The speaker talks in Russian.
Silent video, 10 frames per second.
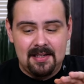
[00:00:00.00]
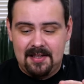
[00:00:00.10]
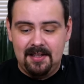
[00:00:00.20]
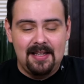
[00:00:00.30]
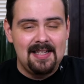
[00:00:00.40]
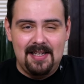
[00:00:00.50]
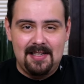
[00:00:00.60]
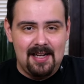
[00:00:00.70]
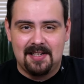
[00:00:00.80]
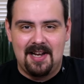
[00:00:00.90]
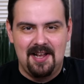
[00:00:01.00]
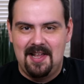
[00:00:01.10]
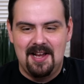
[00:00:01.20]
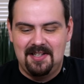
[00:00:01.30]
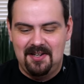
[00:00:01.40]
Острота здесь адская,
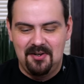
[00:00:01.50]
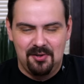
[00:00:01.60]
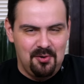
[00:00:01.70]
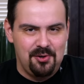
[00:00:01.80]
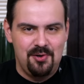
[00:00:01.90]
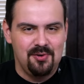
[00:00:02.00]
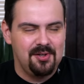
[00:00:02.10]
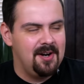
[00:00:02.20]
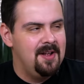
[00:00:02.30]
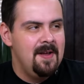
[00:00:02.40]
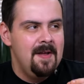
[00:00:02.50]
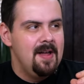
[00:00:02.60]
я серьезно, очень остро.